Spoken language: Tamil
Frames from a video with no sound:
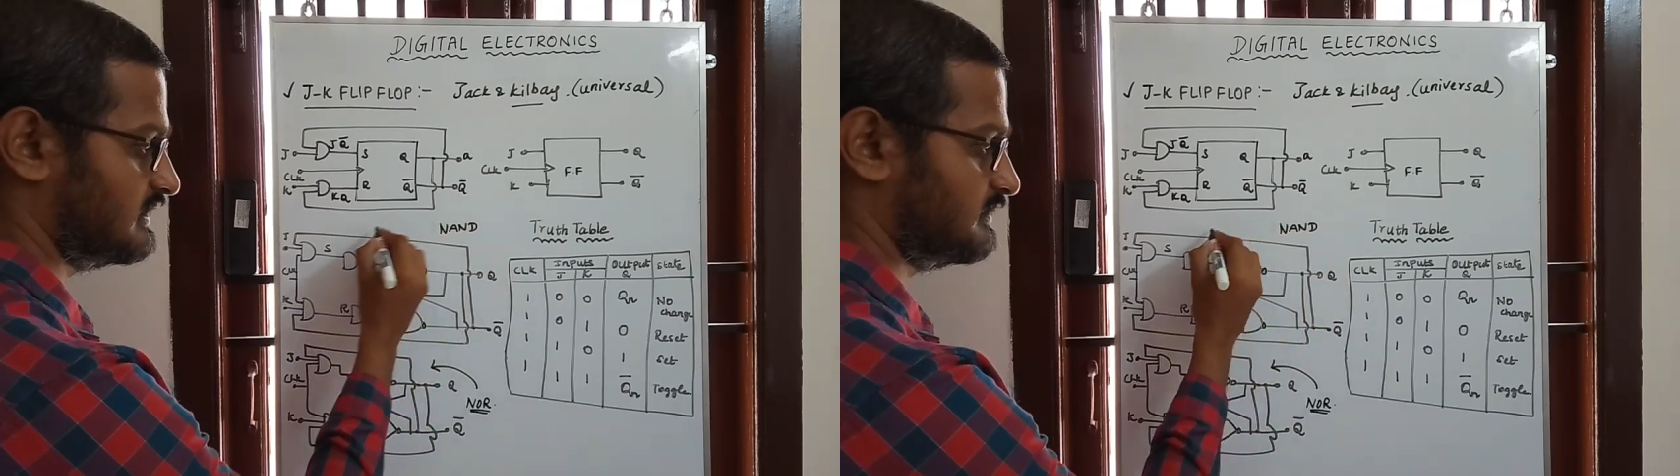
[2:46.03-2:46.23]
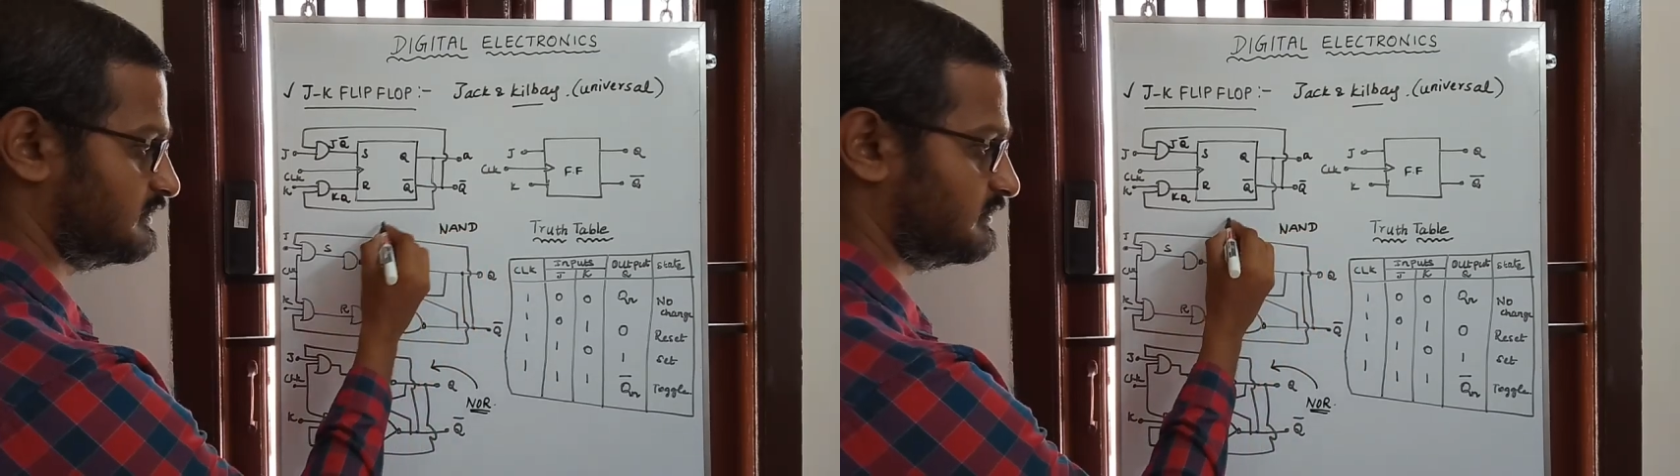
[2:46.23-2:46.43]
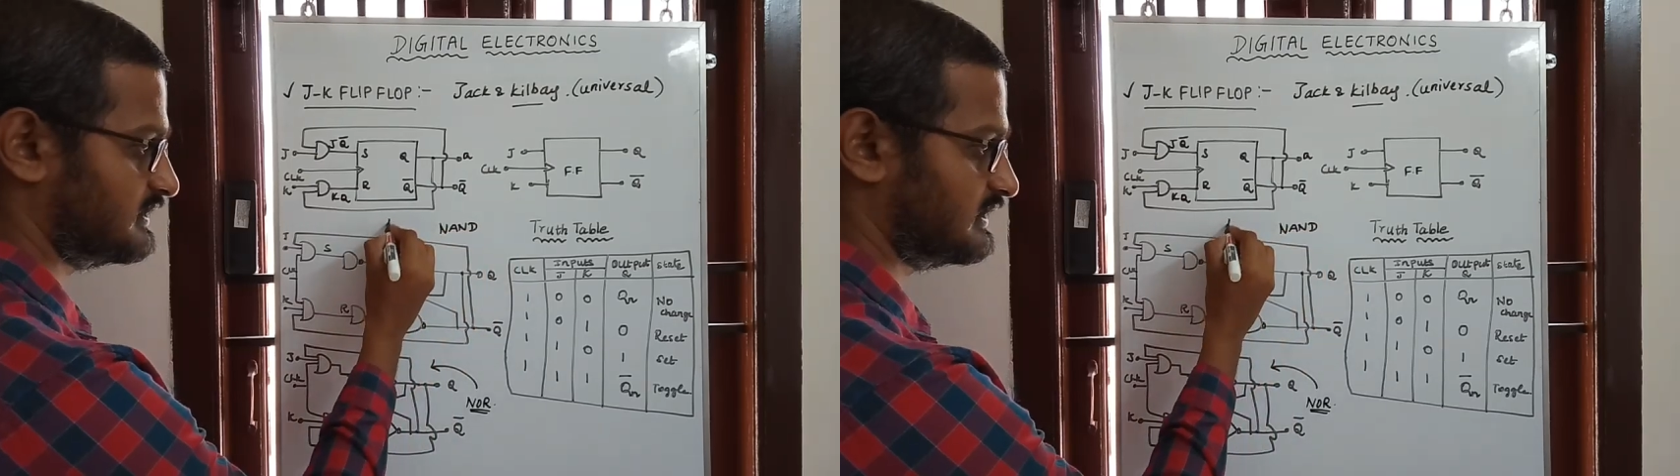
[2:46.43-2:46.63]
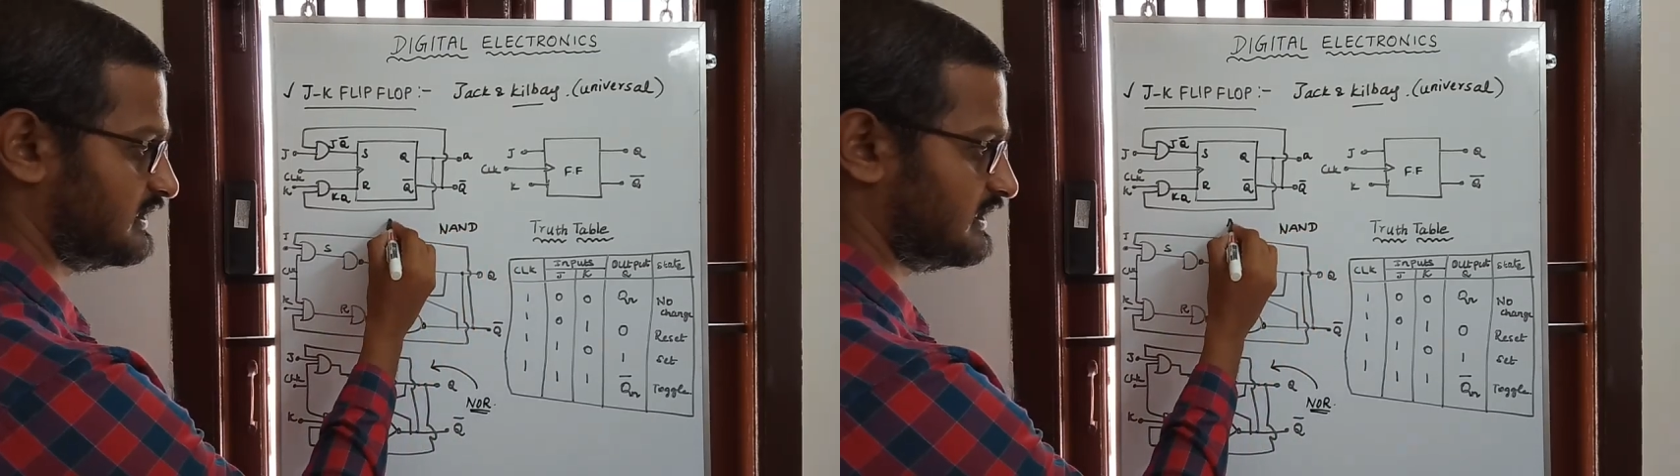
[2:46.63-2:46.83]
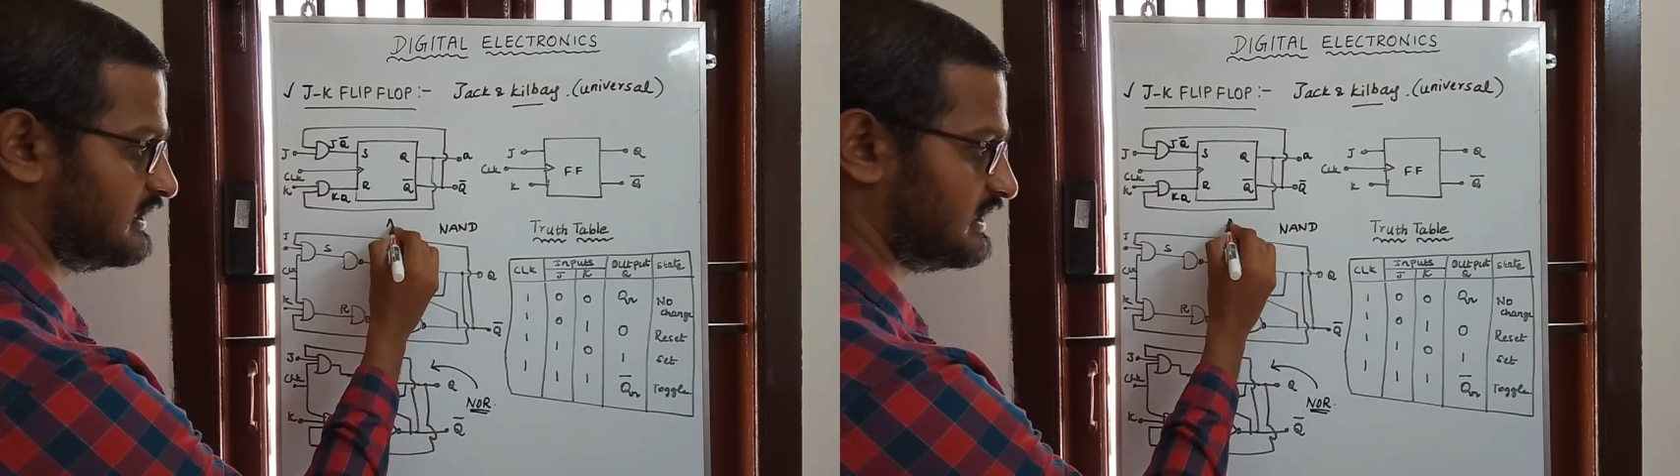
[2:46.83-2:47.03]
இதில் வந்து
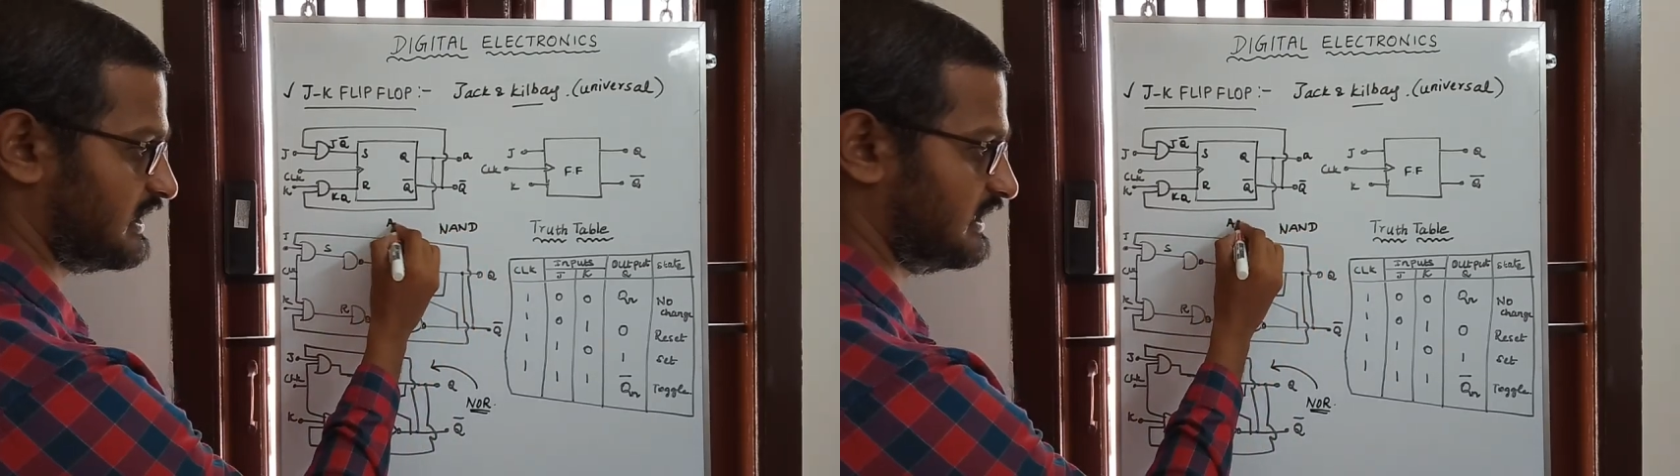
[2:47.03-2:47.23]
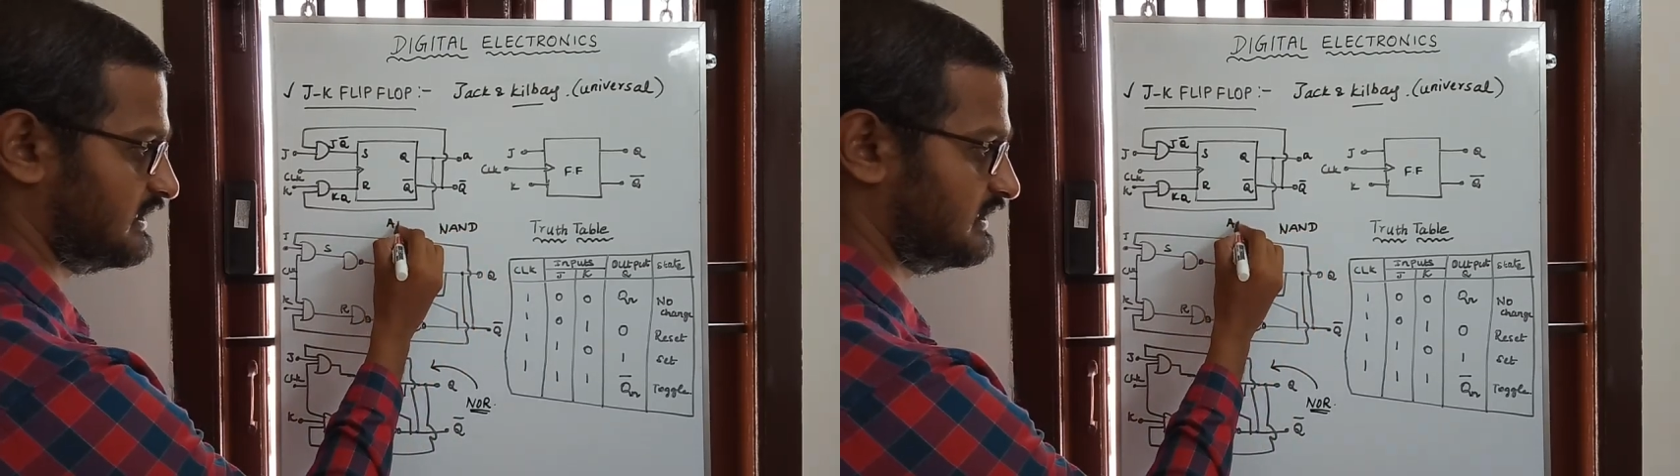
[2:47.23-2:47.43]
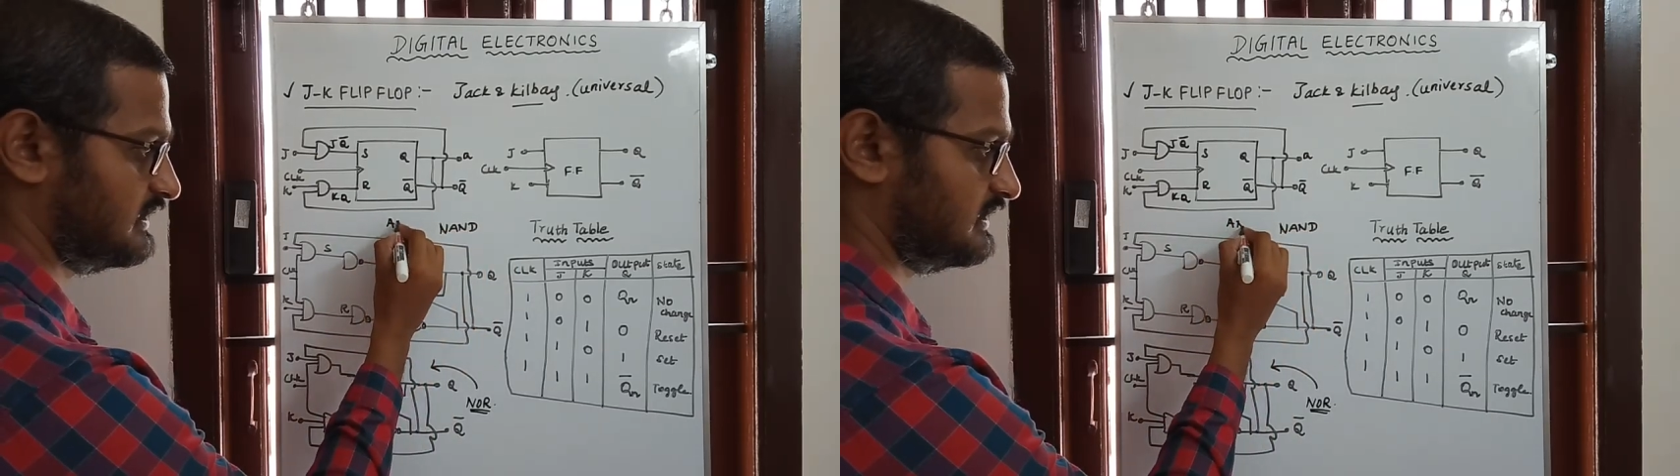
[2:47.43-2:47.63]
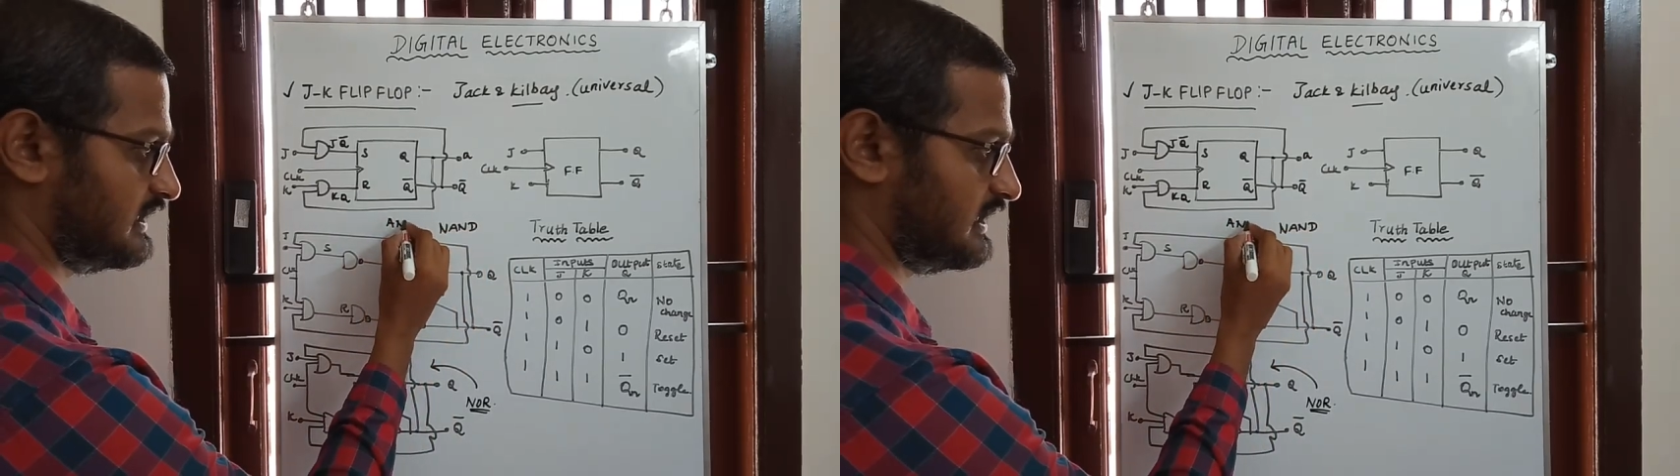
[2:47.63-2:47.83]
பார்த்திங்கன்னா அண்டு